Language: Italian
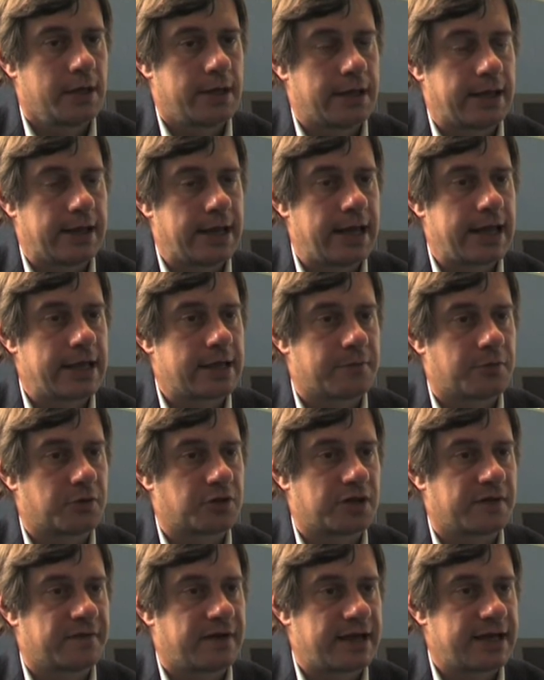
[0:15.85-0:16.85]
lei
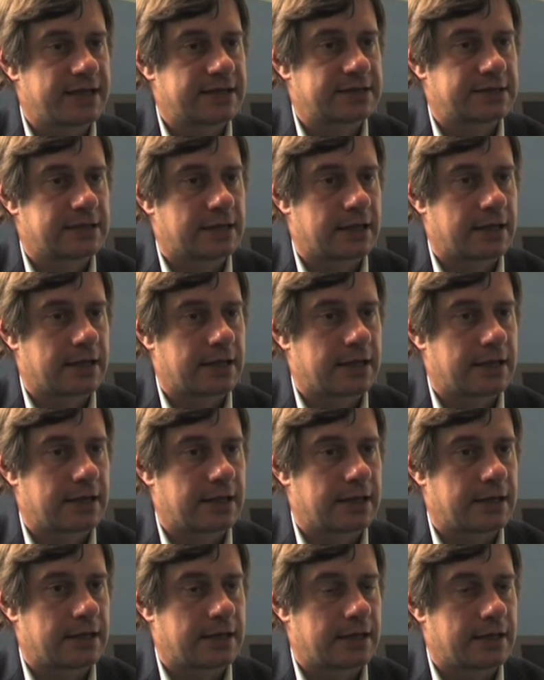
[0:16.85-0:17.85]
poteva
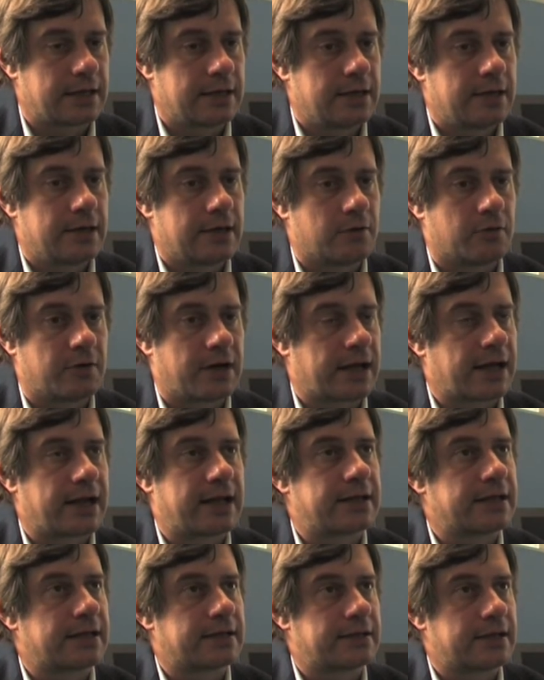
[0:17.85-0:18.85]
essere una
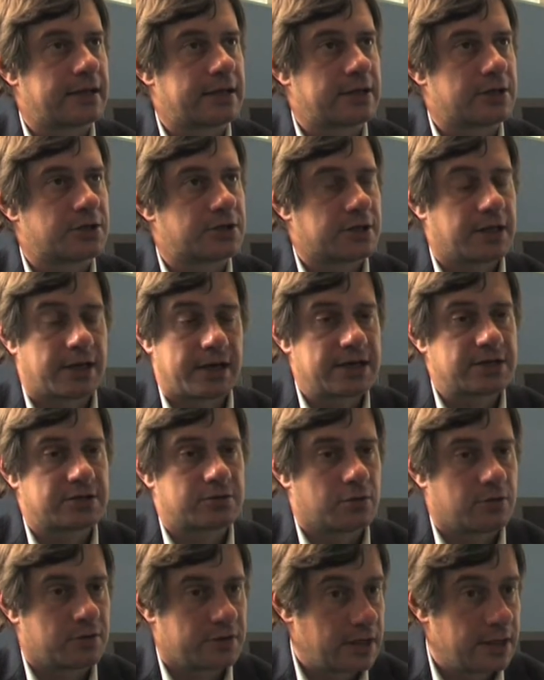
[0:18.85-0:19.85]
grande attrice, del
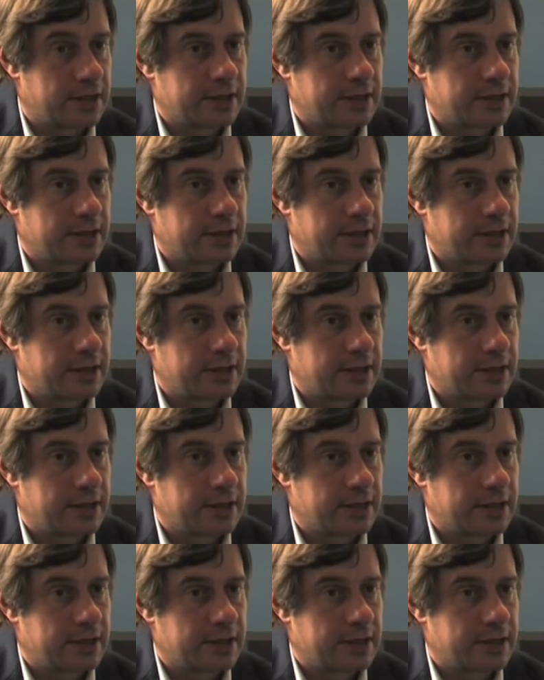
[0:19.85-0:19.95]
resto nel